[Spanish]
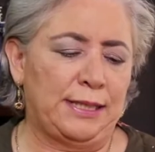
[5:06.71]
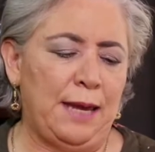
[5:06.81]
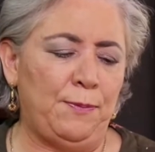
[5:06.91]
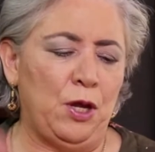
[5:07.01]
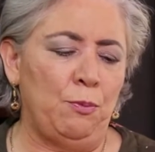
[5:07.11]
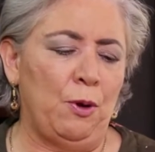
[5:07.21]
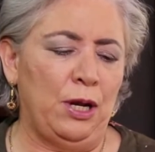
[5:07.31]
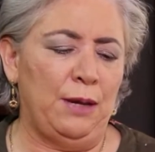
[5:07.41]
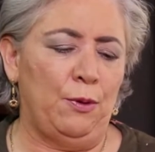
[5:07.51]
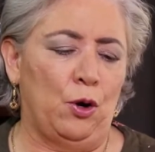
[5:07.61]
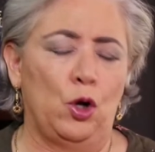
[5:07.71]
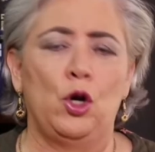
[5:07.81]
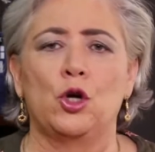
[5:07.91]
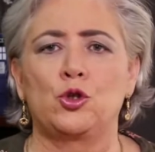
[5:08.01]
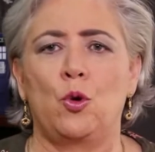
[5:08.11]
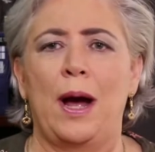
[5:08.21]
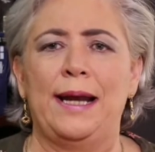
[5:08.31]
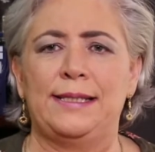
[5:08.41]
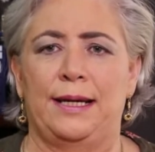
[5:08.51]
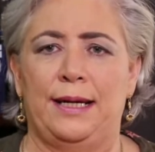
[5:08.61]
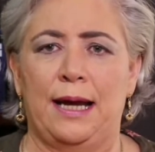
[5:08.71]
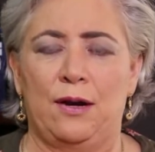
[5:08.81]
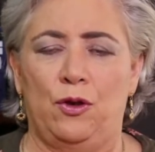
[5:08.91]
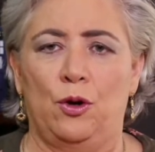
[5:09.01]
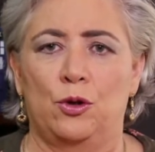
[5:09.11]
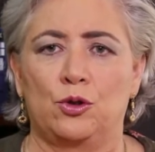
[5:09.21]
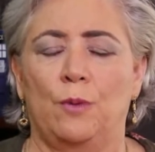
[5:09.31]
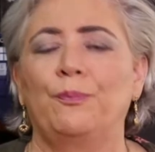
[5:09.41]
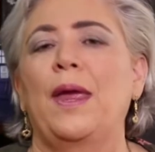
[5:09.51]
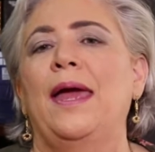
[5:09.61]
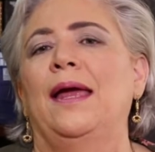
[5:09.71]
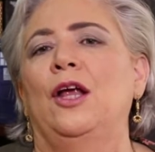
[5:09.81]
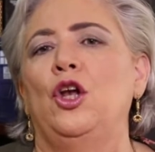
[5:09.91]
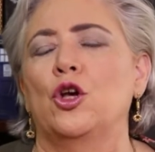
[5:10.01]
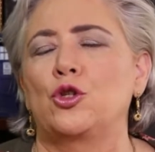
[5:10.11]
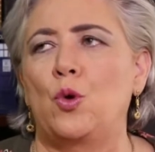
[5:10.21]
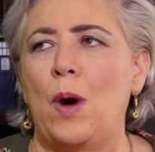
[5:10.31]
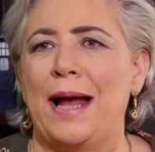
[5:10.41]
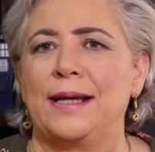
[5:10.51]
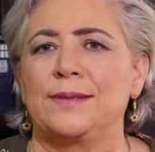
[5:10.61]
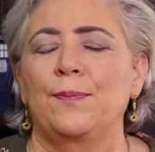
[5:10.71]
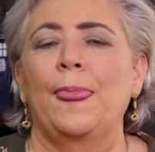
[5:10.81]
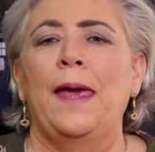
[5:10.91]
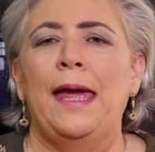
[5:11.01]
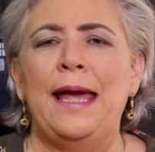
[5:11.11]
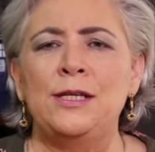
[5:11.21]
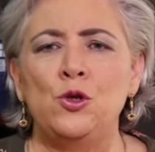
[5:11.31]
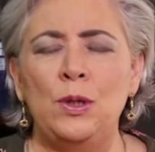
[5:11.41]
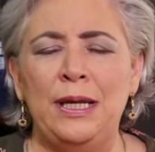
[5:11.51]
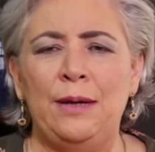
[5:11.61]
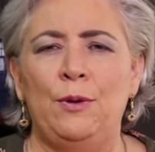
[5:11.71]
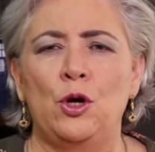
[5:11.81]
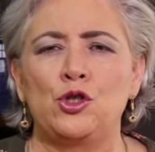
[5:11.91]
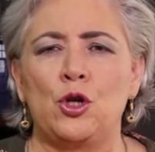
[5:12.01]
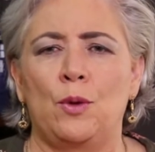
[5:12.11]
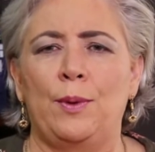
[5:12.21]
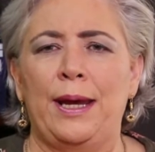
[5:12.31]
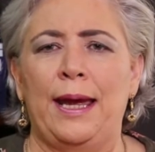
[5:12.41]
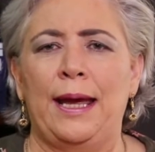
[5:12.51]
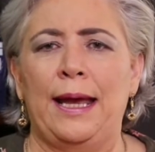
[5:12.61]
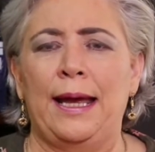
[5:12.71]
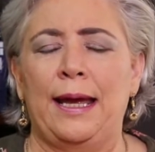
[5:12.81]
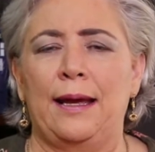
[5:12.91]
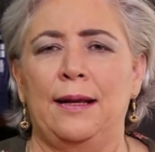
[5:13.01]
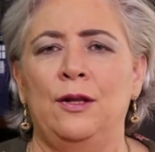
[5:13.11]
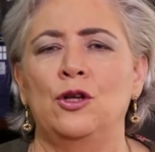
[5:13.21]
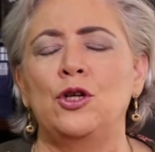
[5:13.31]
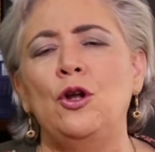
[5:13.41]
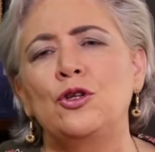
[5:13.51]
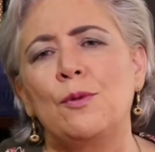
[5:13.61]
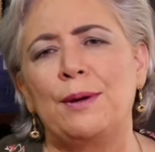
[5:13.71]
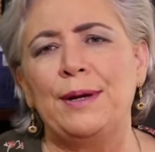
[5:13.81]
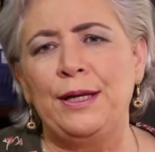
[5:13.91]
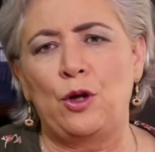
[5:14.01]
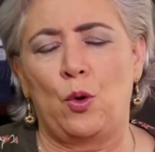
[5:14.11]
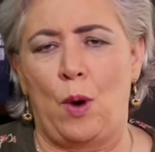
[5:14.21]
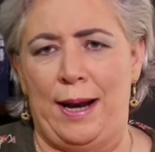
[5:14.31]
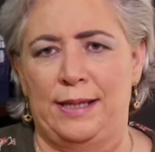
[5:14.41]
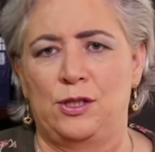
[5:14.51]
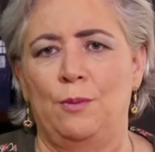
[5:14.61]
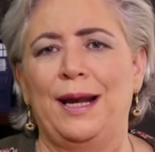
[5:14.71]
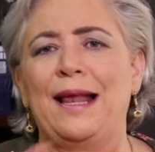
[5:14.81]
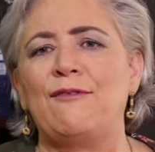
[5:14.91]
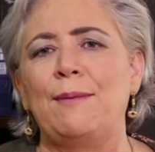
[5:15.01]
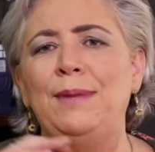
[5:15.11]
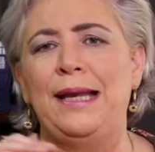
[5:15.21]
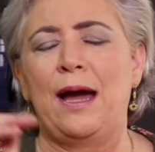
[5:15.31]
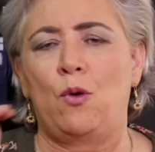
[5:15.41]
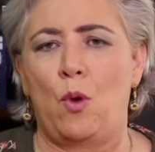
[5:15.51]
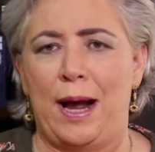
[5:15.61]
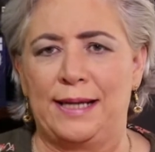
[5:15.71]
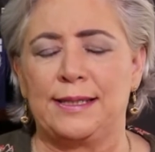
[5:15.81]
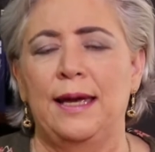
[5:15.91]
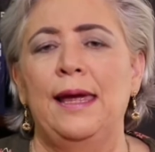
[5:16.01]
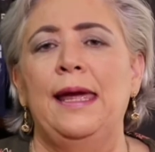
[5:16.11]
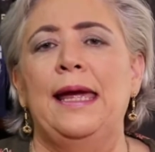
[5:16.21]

Séptimo libro, Los Juárez de Ricardo Orozco. Los Juárez. Es un libro sobre, no solo sobre Benito Juárez, sobre la familia Juárez.